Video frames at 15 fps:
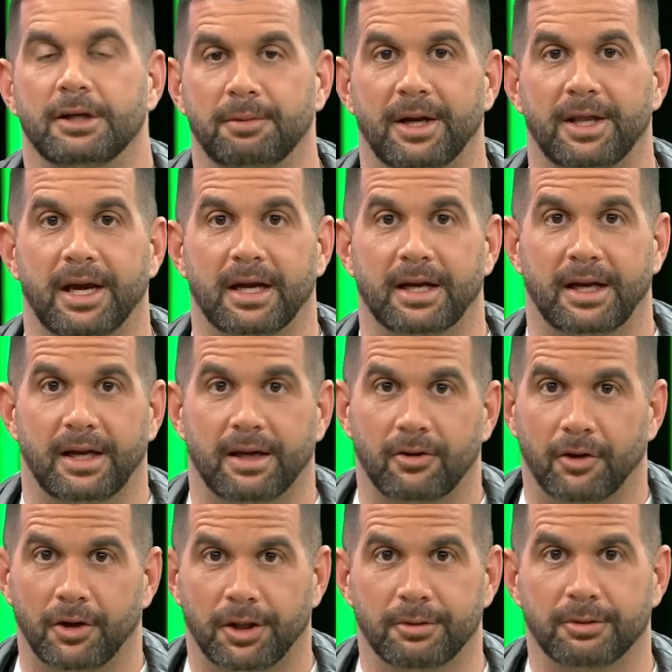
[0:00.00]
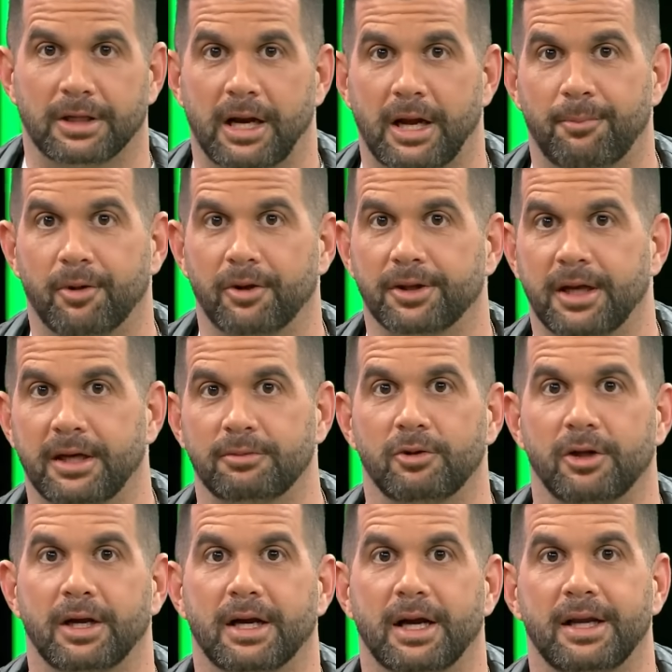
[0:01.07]
es verdad que conocemos a la Laporta, es
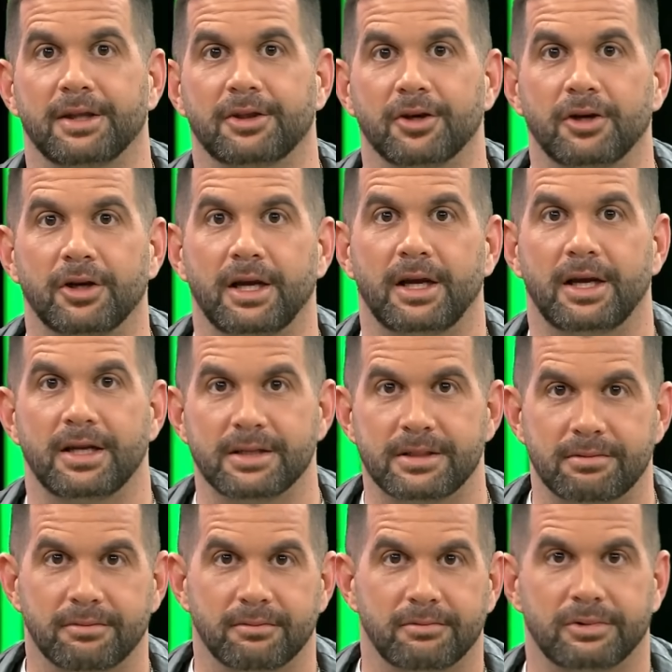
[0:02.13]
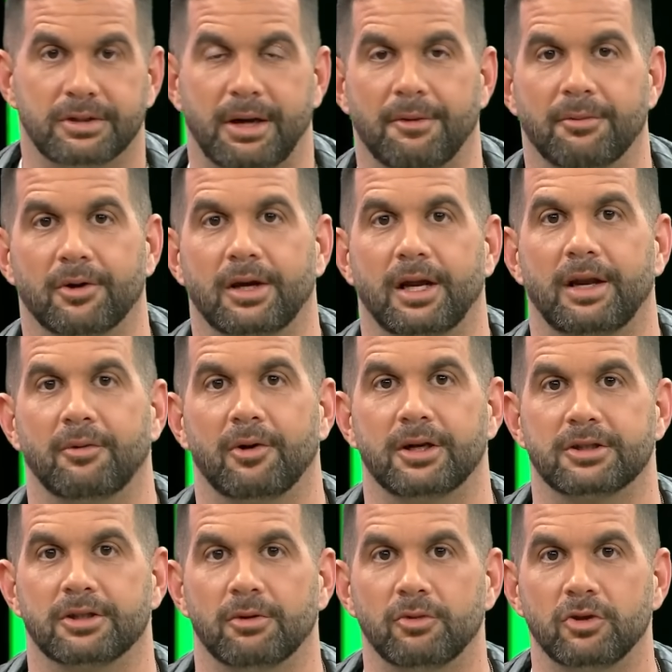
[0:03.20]
muy de calentones, sabemos que le
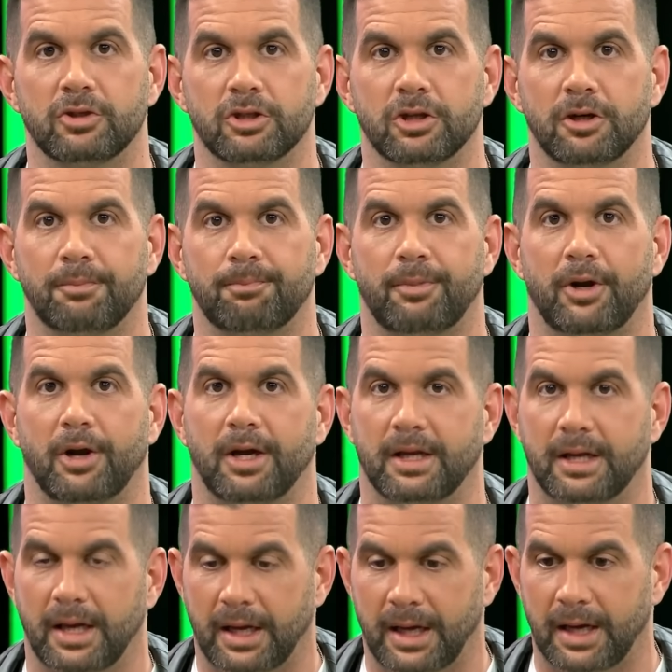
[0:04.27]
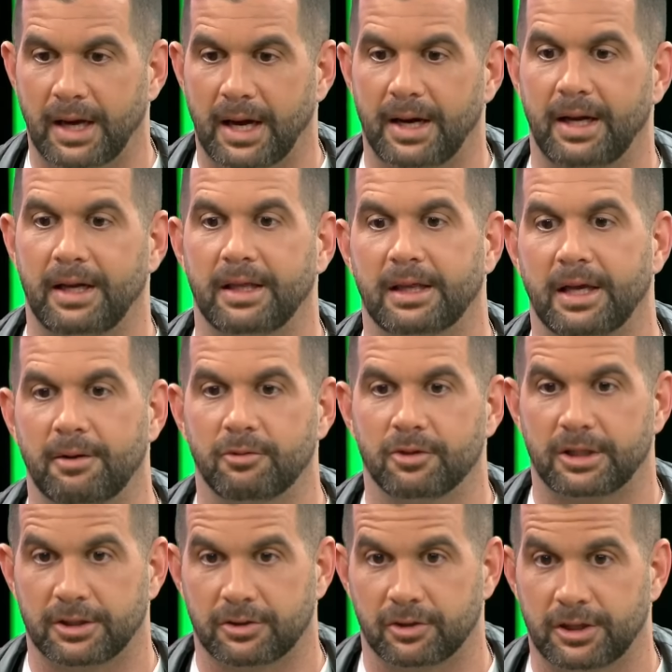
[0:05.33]
molestó mucho, pero hay que analizar
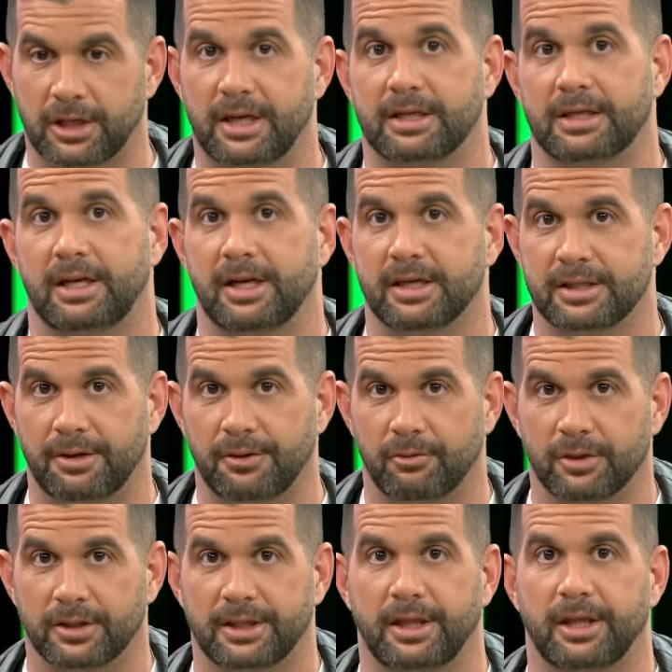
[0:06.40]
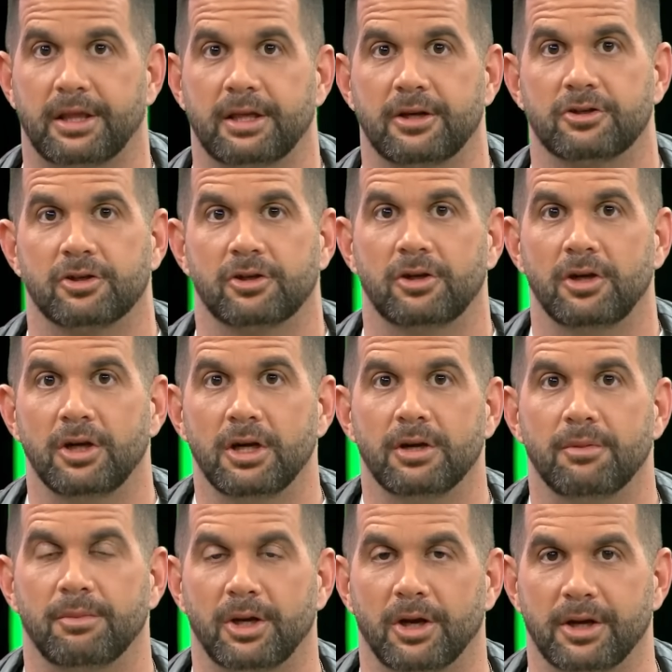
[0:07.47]
muchas cosas. La salida de Xavi cuesta 18
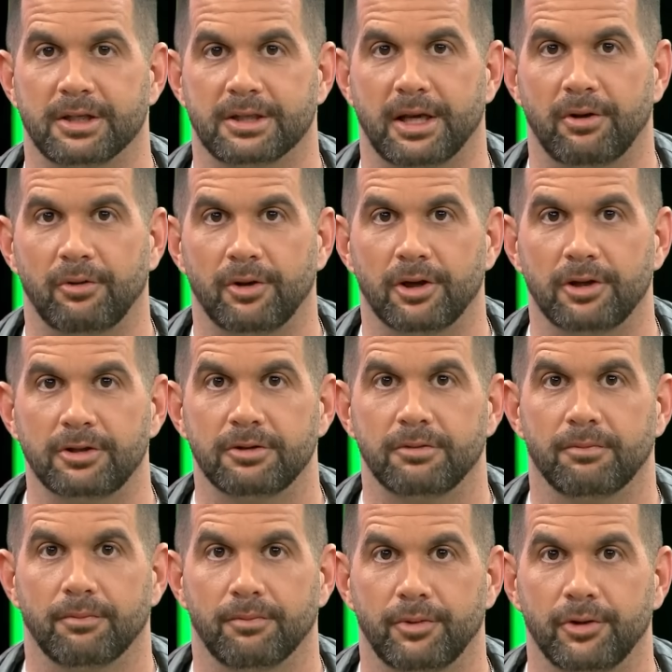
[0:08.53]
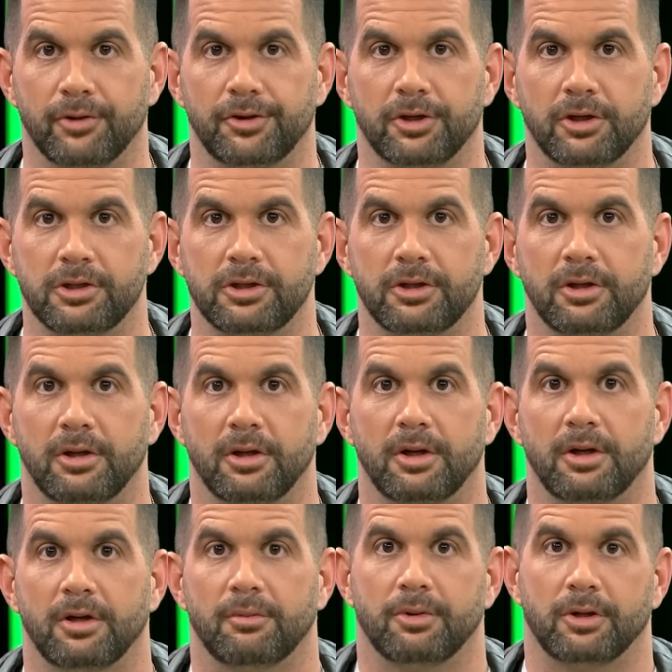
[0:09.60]
millones de euros brutos,
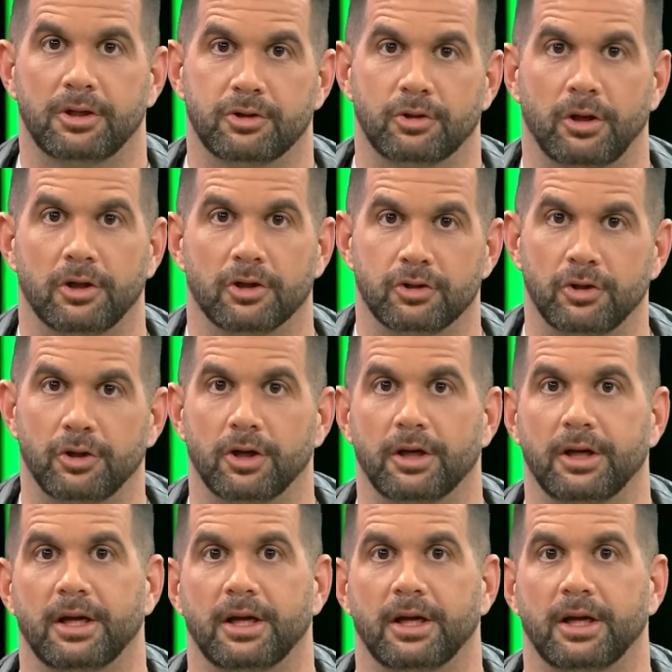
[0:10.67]
el sueldo suyo